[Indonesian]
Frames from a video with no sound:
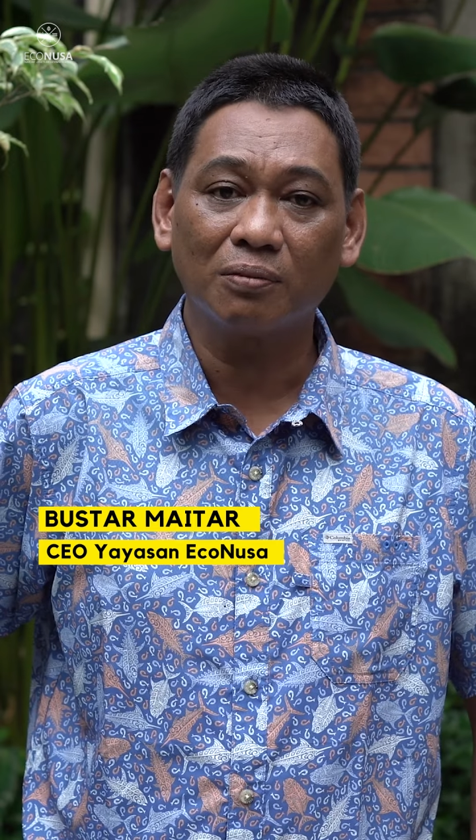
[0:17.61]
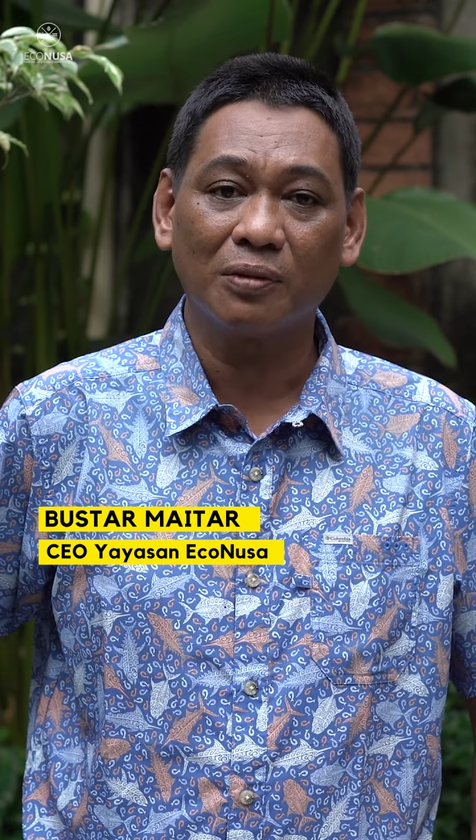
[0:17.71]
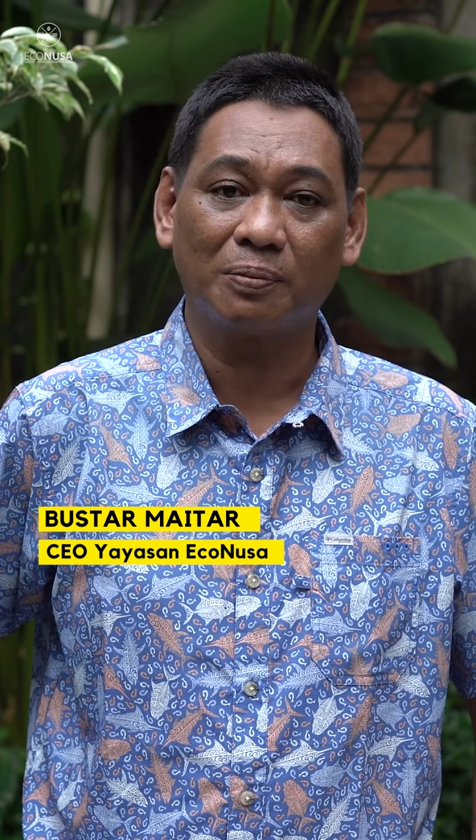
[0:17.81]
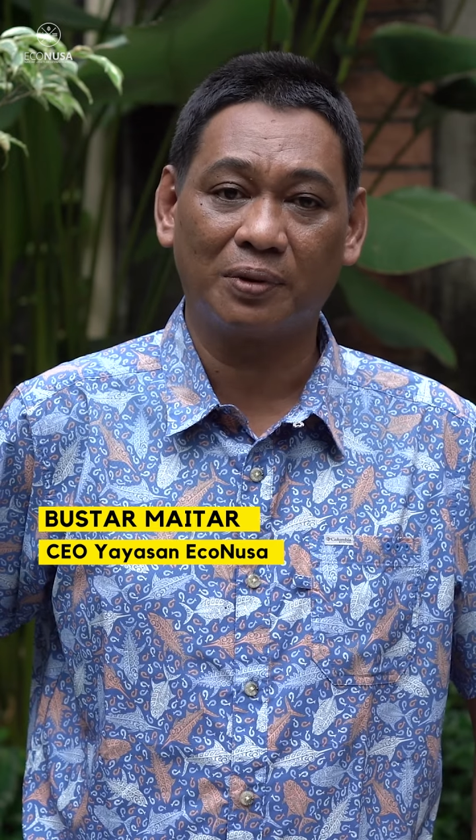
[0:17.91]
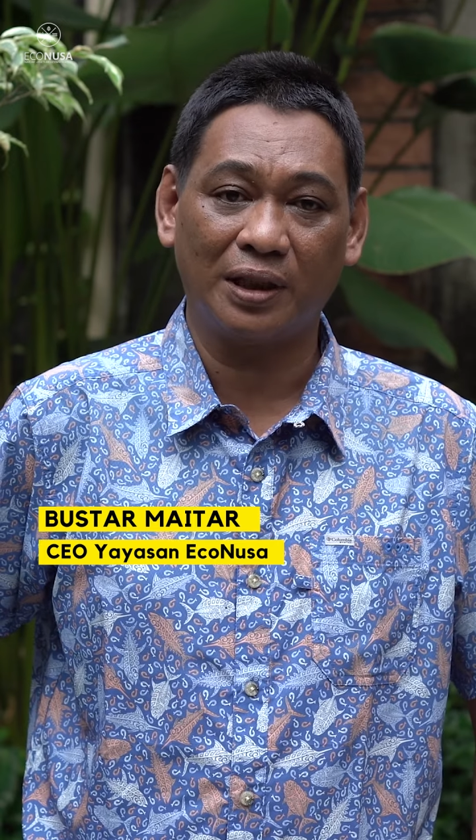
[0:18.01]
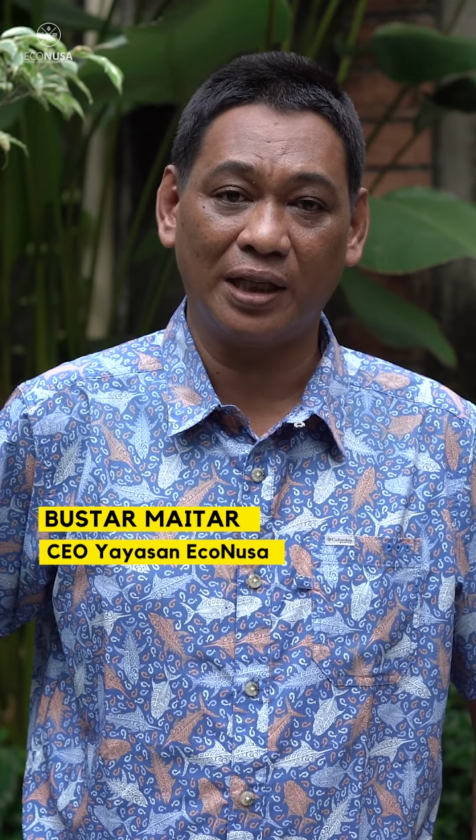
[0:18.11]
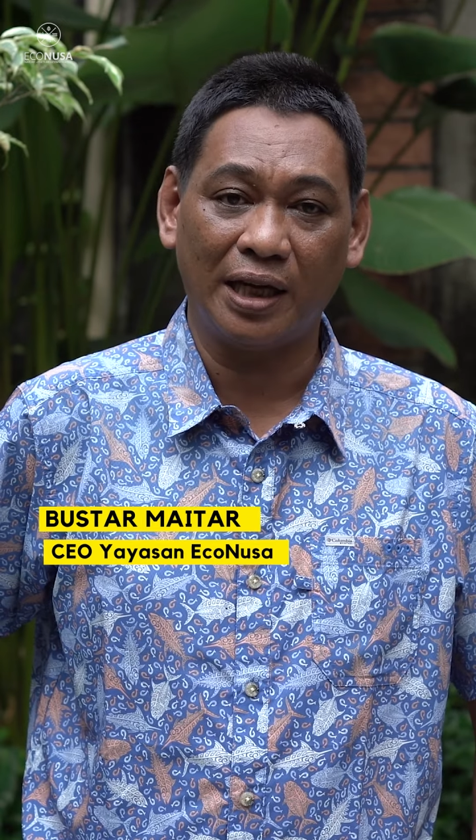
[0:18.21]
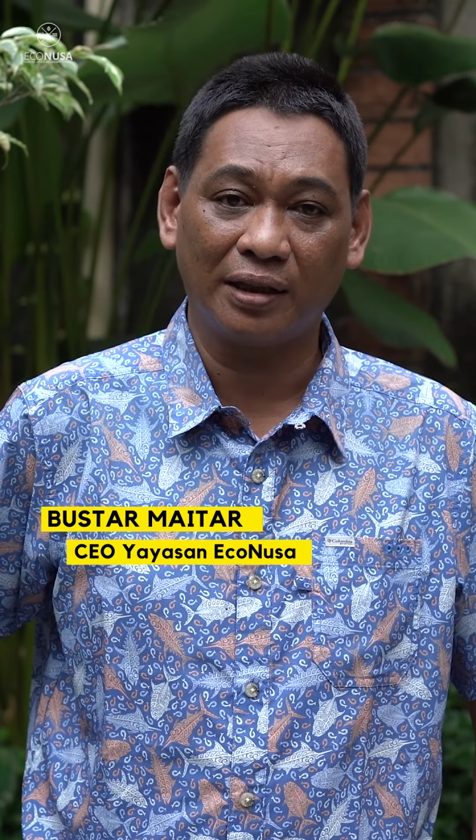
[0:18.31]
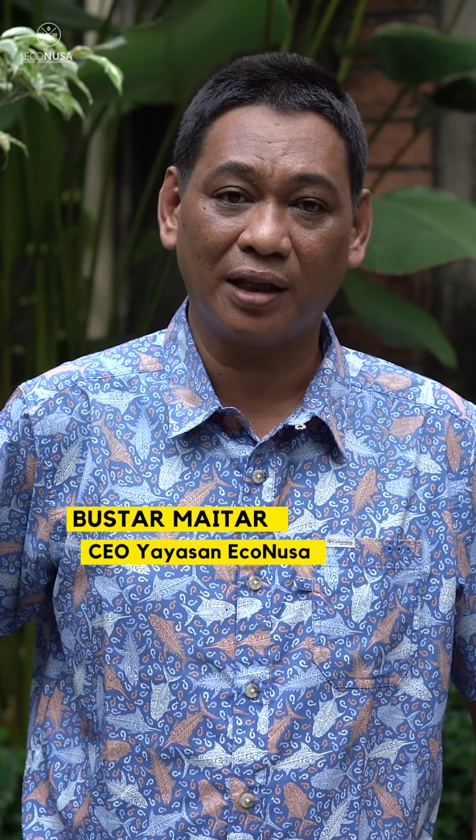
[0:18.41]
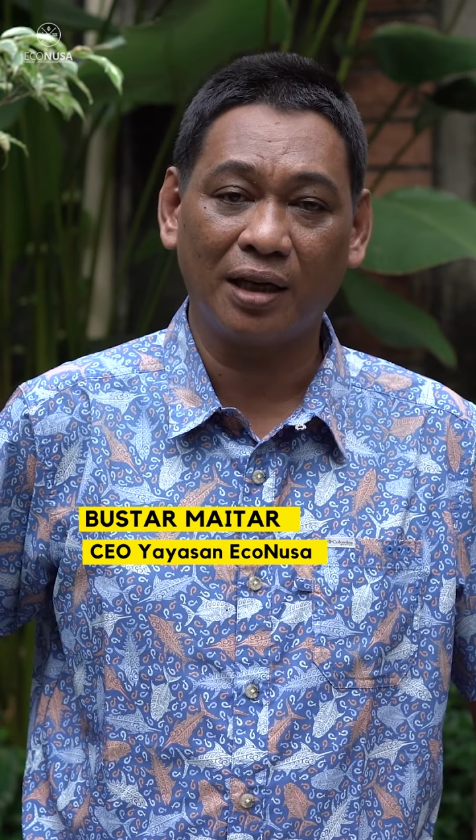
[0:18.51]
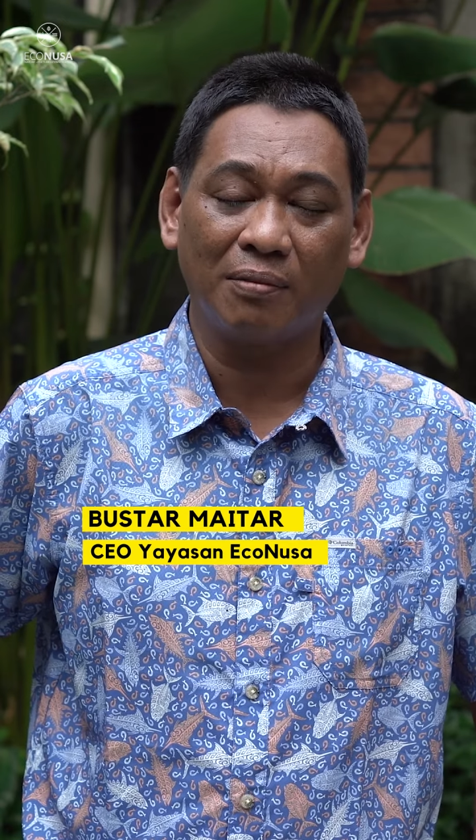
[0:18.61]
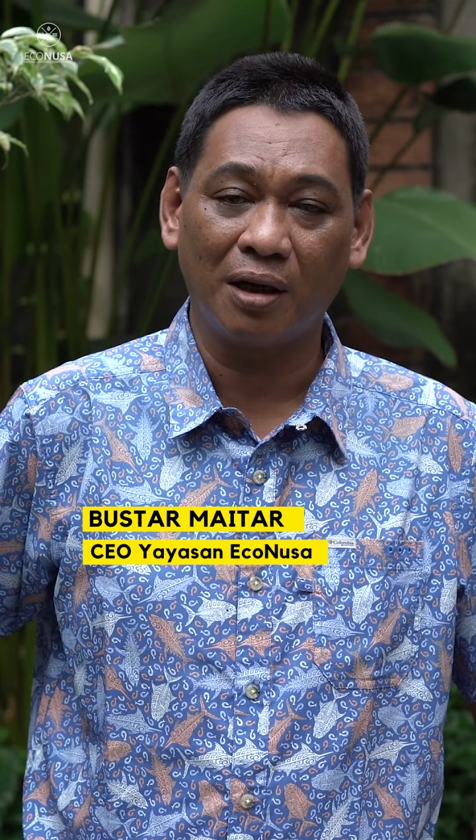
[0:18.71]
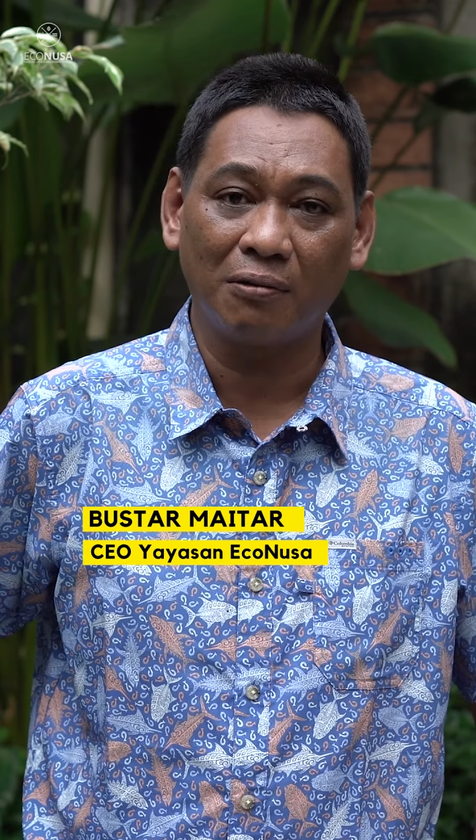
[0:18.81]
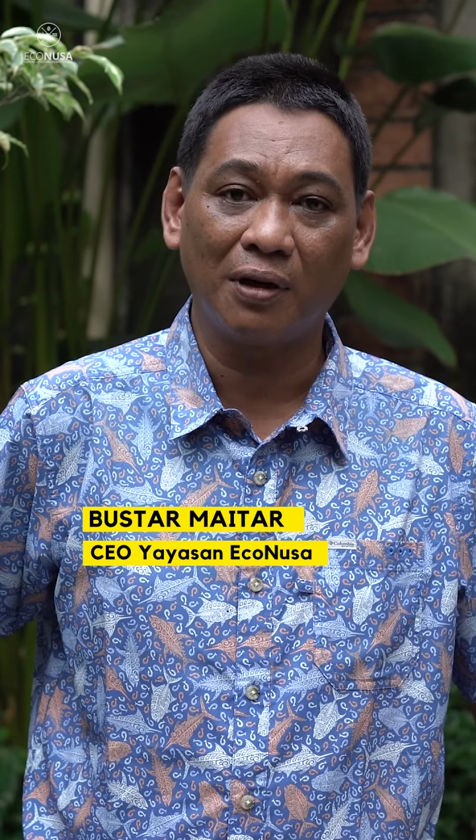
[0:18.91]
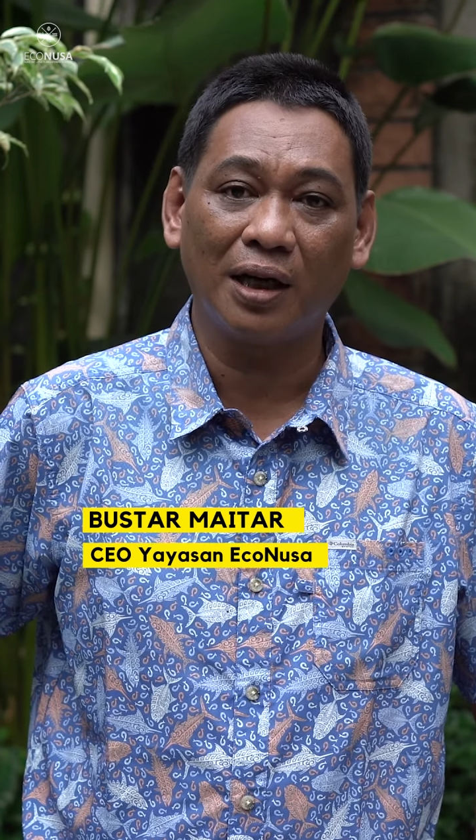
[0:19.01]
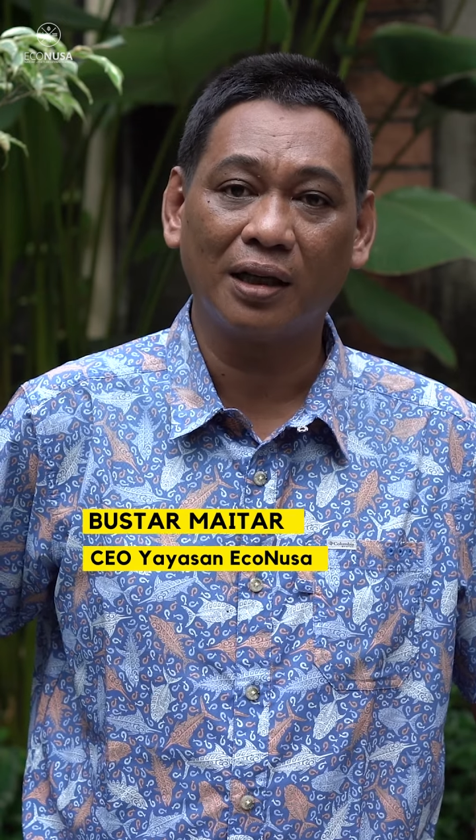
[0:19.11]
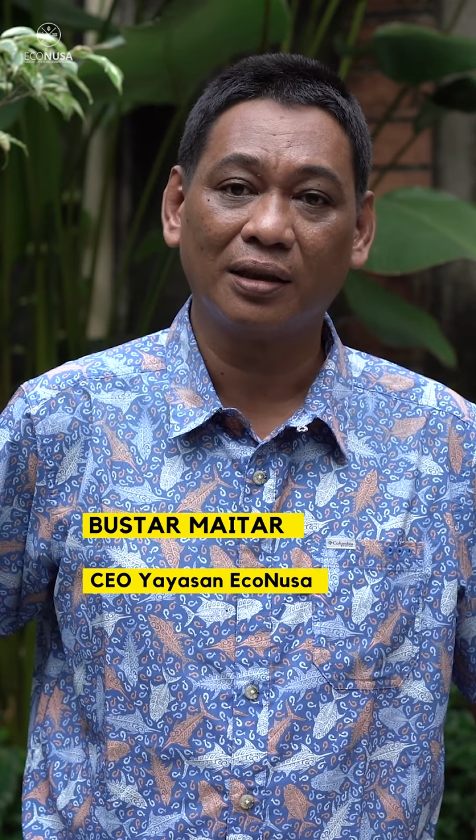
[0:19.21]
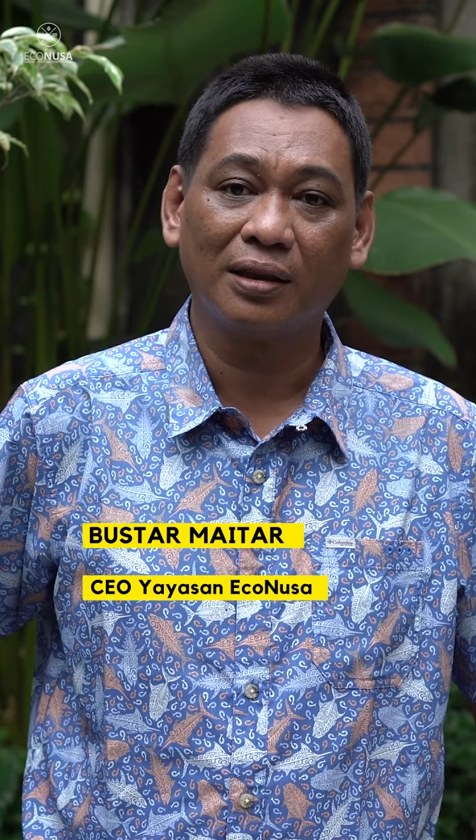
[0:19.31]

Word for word: memperlihatkan bahwa